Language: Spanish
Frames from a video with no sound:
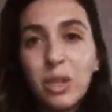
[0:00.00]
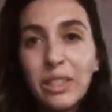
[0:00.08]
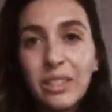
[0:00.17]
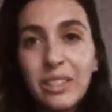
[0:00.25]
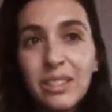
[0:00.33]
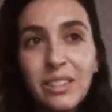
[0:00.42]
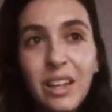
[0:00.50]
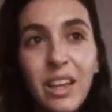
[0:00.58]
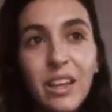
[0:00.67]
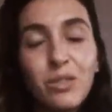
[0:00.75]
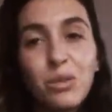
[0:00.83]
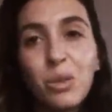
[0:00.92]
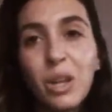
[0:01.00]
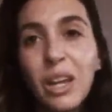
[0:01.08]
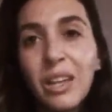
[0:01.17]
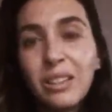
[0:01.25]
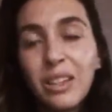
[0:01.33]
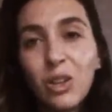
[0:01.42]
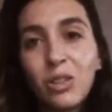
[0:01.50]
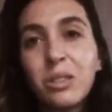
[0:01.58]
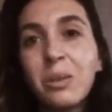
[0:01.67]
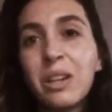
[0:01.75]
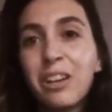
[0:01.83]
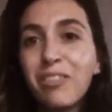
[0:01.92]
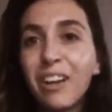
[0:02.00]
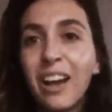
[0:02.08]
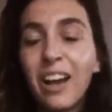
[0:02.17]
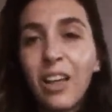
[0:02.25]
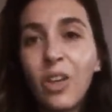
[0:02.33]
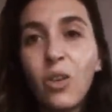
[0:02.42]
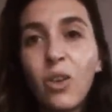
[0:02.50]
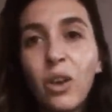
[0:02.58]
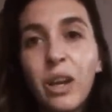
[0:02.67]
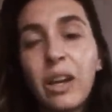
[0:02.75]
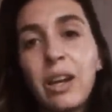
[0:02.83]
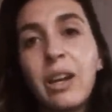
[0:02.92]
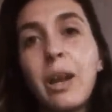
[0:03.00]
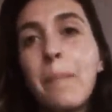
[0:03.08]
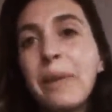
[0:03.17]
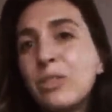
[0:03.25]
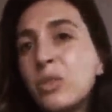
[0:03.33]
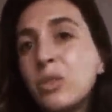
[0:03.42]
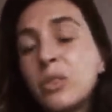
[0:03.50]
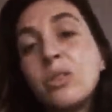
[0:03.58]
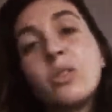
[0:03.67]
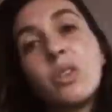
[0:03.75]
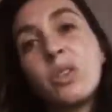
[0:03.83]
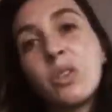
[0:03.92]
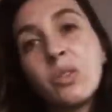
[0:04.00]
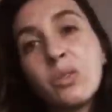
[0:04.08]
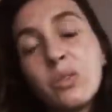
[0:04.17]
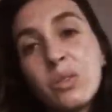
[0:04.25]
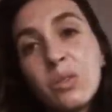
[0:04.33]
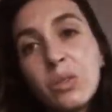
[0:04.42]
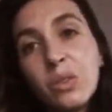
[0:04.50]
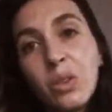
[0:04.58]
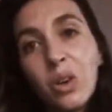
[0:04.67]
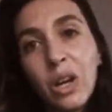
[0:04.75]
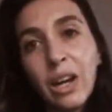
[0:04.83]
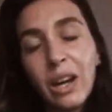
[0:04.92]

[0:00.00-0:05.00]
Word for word: que es esta ciudad, creo que se ve reflejado en, la pasión de todos los que